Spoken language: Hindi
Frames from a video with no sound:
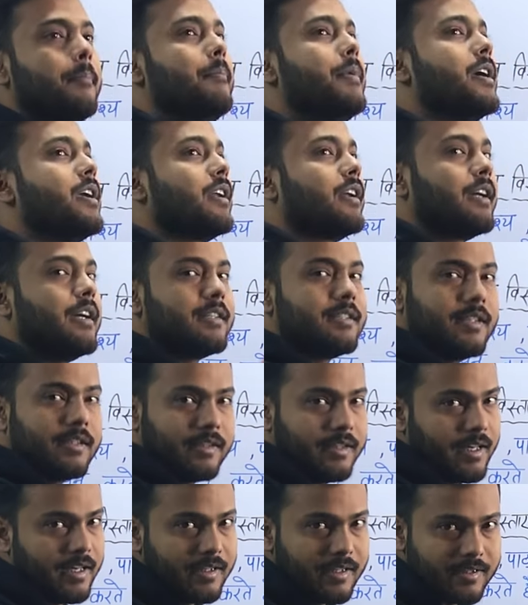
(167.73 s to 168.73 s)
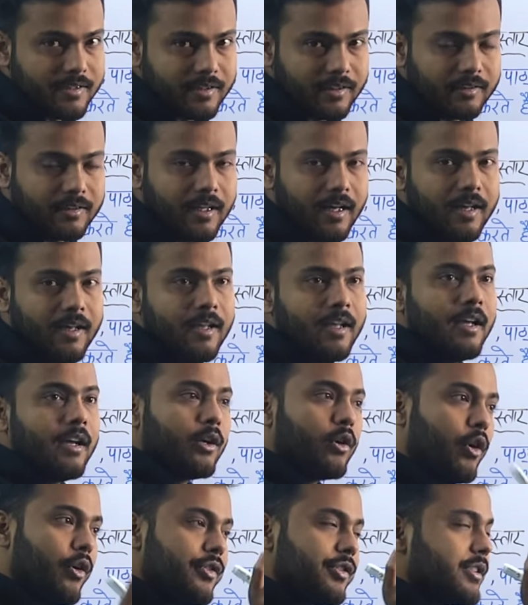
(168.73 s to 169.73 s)
बेटर कैसे किया जा सकता है
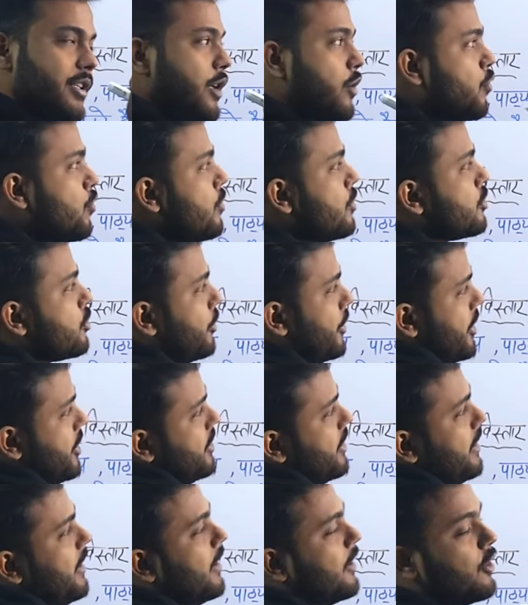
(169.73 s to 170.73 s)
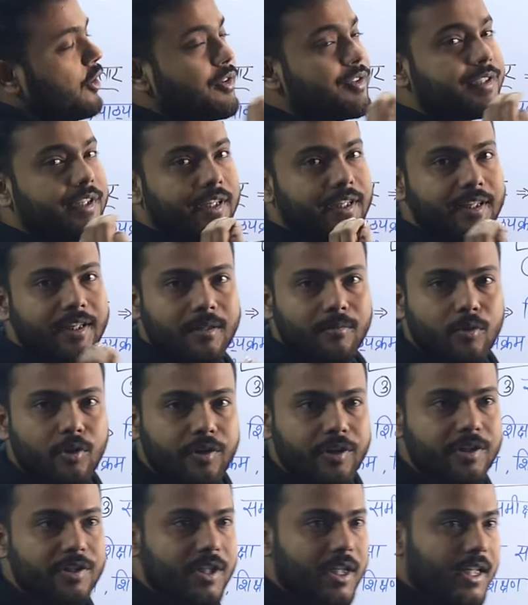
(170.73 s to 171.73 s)
कौन से रूल्स होने चाहिए कौन से नियम
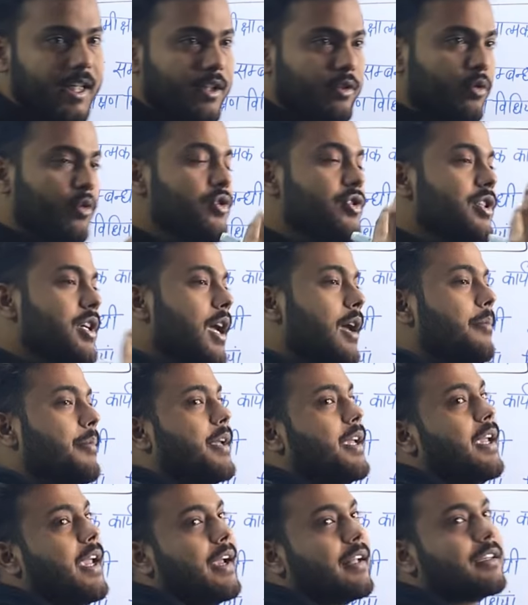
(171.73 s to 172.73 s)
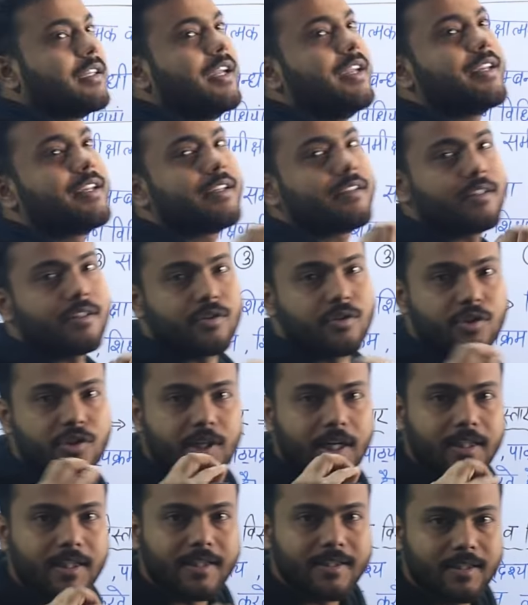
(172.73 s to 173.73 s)
होने चाहिए तो ये भी एक तरीके से
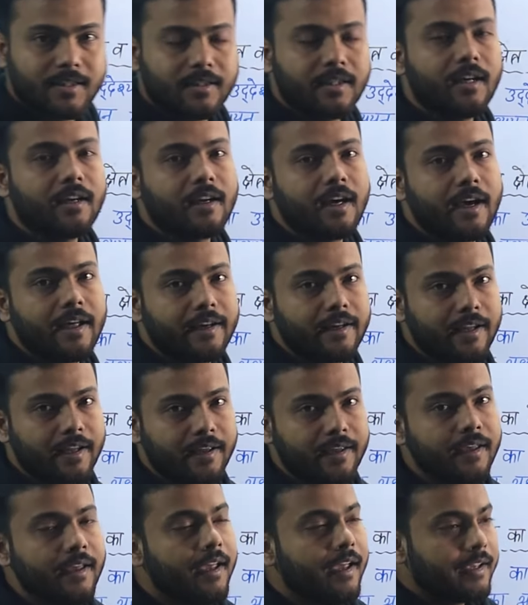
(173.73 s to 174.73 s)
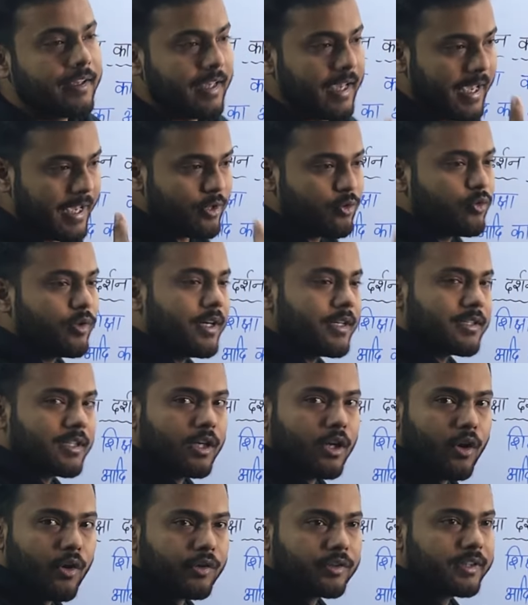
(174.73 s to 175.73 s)
शिक्षा दर्शन का कार्य है कि एजुकेशन
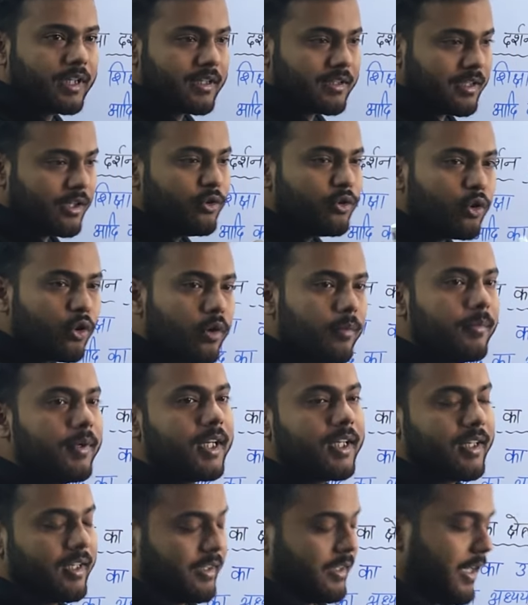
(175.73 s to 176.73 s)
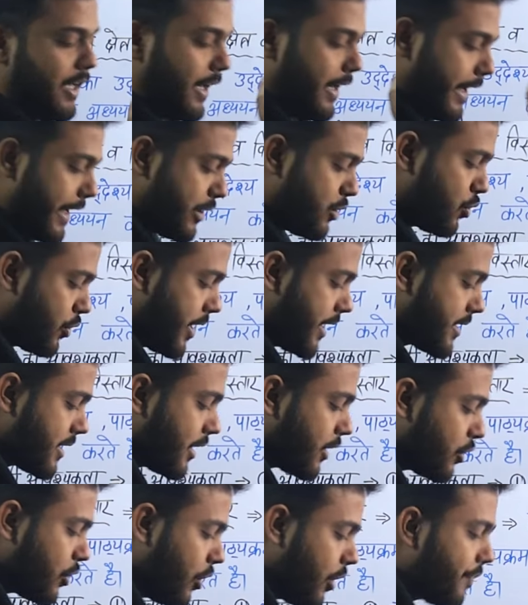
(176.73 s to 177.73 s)
और दर्शन दोनों मिलकर के
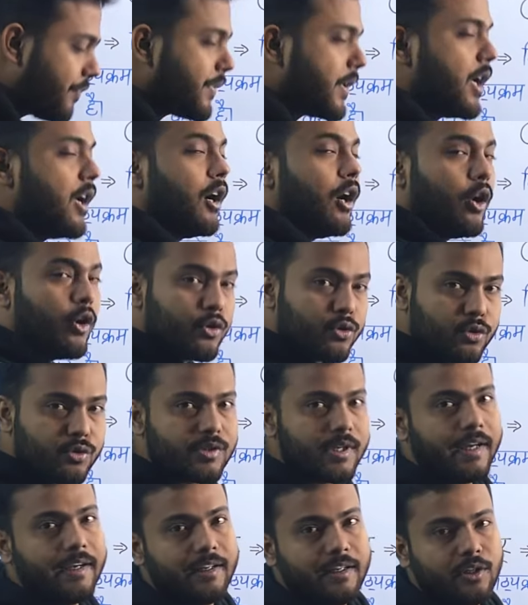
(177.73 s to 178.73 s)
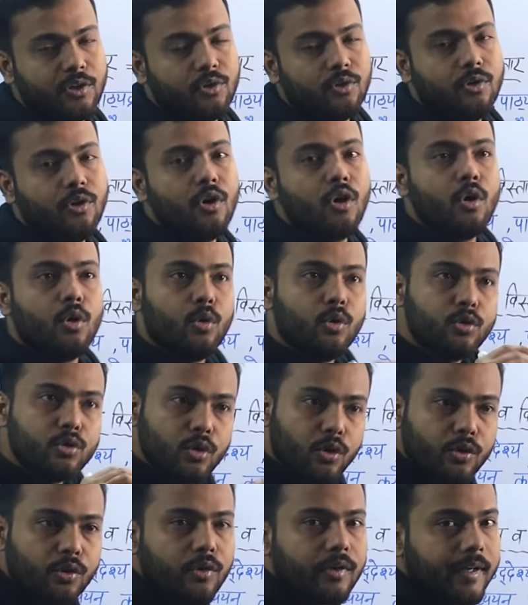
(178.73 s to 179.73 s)
एजुकेशन को और सोसाइटी को उन
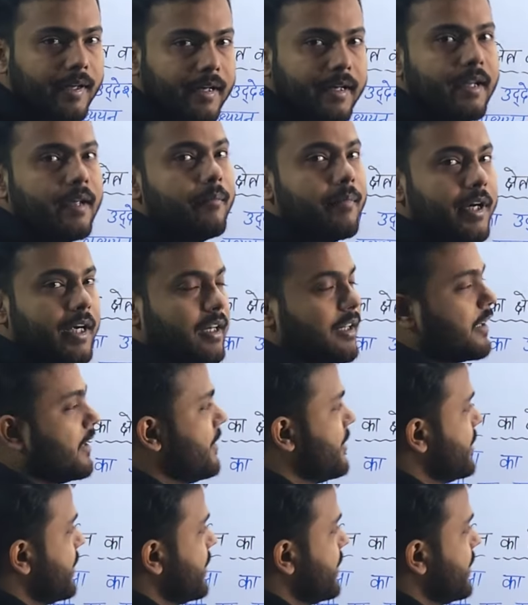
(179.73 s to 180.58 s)
दोनों के लिए बेटर कर